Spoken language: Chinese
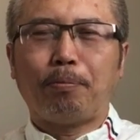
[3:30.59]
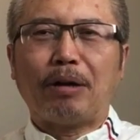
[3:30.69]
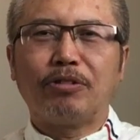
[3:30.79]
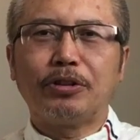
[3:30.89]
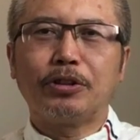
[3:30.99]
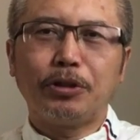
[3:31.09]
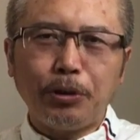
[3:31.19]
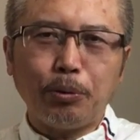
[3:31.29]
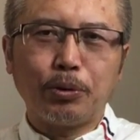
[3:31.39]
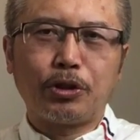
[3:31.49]
百分之
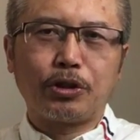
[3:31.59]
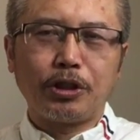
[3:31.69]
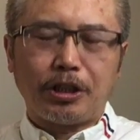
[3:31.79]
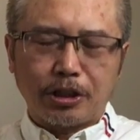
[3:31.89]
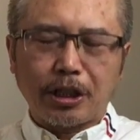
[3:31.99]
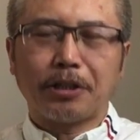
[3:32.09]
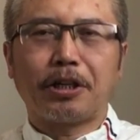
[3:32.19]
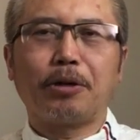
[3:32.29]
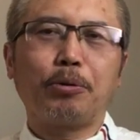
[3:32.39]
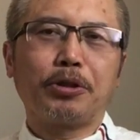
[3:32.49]
六十以上的
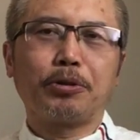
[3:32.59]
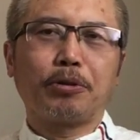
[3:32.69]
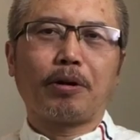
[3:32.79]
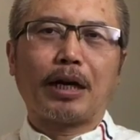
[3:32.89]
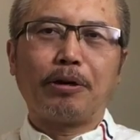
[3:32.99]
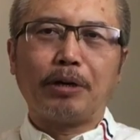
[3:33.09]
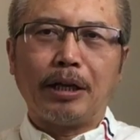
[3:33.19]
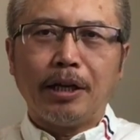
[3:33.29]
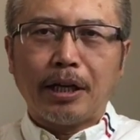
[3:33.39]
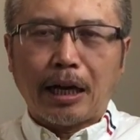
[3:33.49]
人会受到感染
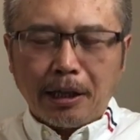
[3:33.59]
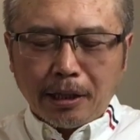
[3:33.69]
啊，